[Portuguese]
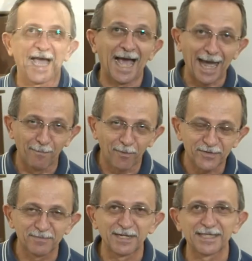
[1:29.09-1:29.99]
Há a
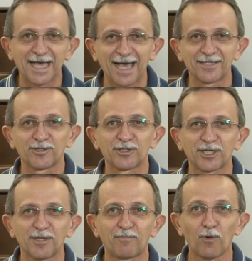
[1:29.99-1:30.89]
possibilidade de
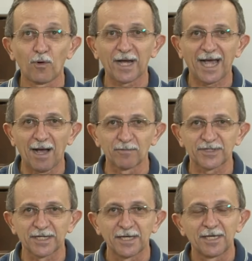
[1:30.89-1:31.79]
que, por
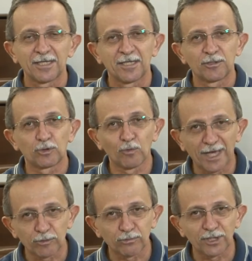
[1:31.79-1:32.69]
causa do
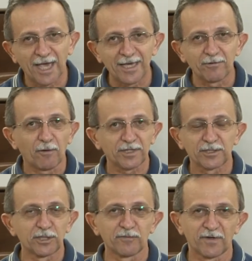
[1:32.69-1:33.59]
adultério, alguém
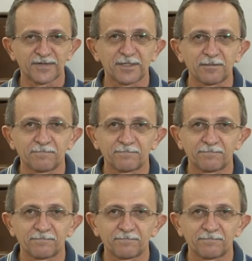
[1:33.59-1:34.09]
se divorcie.